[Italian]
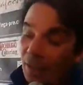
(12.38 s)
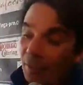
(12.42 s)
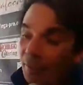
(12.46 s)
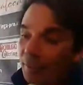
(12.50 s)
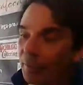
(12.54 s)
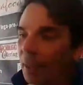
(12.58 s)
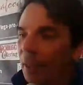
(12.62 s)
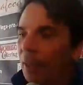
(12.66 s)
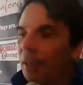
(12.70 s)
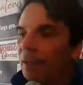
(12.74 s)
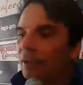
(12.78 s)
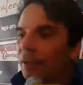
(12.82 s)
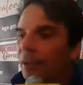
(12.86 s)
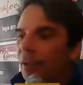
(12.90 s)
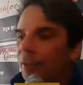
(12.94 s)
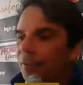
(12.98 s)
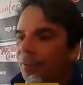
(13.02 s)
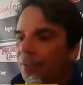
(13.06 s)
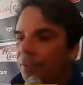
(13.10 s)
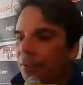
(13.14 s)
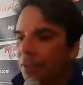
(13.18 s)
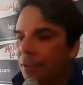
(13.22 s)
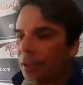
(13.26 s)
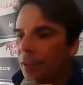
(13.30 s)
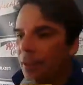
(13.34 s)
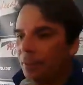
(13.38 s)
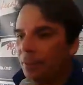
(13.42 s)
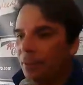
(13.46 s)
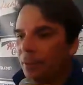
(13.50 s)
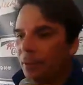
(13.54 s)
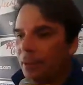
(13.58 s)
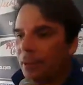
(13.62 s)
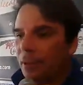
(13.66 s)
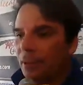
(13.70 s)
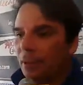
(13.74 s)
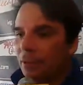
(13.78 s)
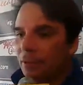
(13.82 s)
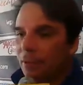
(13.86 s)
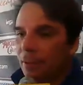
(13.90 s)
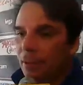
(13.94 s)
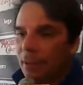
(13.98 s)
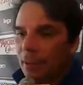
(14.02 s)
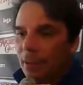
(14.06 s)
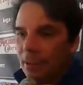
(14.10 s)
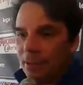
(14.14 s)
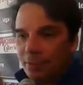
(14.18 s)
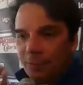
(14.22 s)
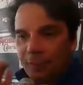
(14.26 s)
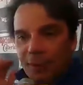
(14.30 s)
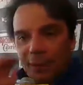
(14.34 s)
Ma noi affrontiamo queste due
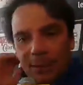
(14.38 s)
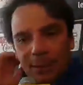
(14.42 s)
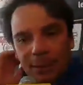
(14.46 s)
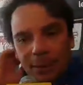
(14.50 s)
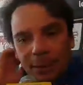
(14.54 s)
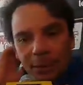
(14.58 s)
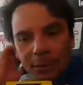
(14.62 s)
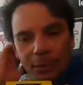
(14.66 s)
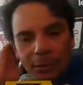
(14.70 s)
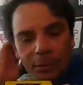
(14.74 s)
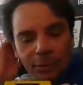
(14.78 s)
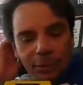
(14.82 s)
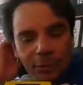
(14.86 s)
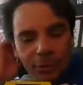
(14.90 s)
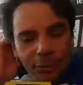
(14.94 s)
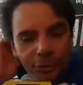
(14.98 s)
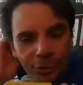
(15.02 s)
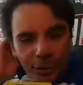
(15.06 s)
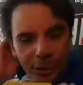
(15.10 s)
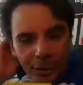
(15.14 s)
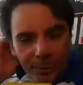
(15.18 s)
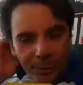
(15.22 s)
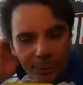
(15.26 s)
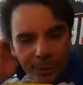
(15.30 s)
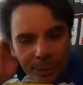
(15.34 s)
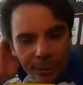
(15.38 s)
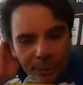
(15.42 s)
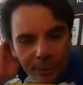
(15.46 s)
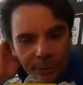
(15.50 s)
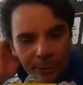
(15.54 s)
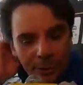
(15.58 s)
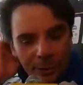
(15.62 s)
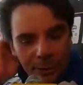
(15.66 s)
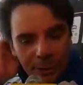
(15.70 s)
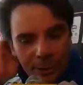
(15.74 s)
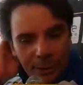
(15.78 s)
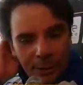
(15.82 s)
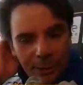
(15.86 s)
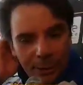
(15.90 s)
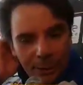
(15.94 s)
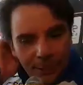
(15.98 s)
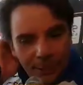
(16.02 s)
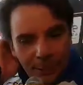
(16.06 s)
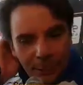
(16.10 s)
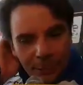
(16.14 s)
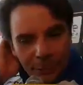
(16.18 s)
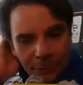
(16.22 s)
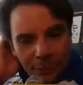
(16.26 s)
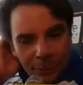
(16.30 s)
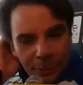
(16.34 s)
trasferte consci, ripeto, del
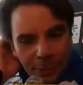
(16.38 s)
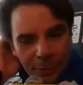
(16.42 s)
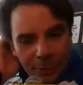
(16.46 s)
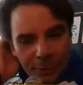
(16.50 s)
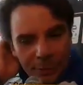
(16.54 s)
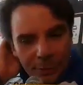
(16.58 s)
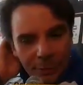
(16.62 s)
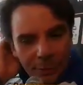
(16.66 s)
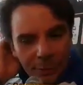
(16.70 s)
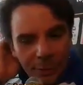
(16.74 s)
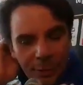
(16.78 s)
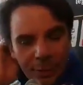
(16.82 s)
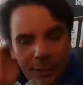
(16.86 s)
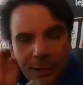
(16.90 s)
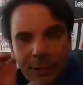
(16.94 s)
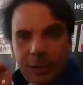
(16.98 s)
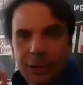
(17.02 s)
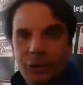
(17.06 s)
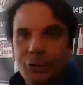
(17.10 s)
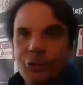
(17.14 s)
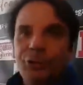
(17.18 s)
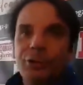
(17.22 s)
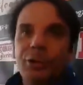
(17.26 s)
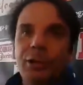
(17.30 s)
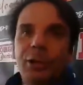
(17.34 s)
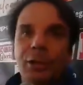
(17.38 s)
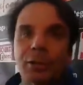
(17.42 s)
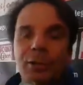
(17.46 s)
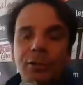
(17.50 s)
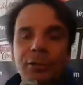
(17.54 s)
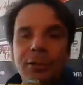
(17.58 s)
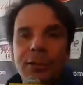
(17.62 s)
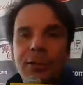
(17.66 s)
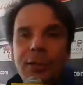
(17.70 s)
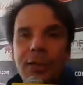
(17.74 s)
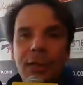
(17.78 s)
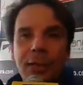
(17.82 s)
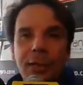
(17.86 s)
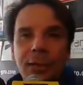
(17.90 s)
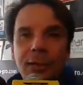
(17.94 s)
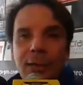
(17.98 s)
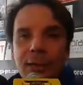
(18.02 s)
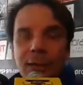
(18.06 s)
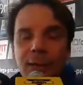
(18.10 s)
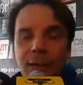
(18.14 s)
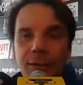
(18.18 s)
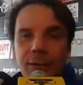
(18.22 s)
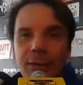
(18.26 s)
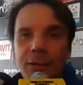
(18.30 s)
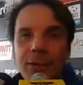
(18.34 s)
processo di crescita
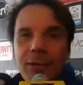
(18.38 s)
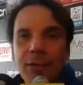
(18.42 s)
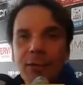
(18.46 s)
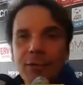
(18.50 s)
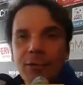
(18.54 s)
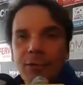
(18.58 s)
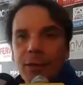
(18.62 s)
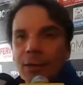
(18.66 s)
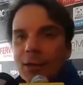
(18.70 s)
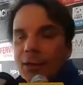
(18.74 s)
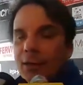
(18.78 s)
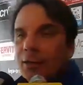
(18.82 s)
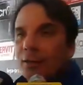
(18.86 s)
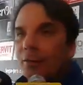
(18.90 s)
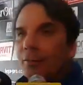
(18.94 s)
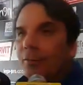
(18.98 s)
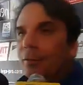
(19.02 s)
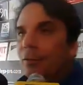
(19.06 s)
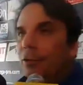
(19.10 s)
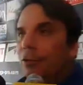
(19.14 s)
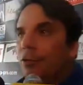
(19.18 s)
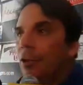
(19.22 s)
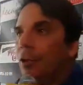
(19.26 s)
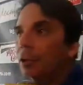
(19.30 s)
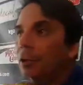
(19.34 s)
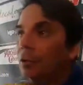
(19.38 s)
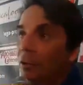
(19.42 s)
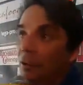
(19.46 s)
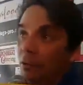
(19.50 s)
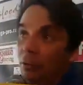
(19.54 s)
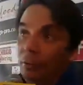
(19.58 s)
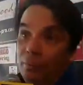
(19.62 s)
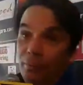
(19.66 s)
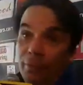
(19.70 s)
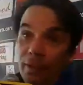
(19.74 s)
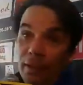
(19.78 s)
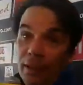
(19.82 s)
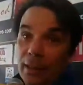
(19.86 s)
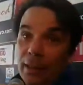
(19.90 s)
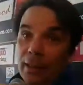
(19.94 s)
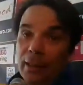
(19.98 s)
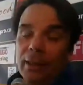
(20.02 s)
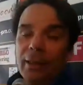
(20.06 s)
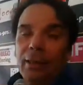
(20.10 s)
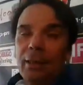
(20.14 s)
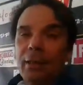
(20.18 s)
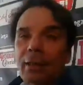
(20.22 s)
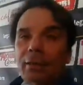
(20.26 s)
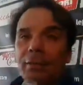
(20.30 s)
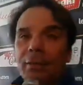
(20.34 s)
costante che questa squadra sta facendo, convinti
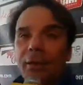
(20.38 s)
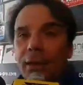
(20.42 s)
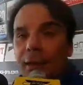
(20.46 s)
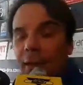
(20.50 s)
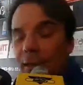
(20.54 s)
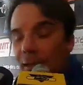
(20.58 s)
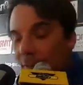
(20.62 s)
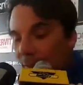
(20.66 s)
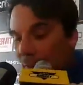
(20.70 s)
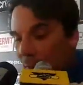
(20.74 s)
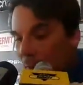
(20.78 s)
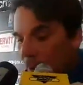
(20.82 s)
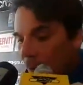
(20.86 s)
anche di avere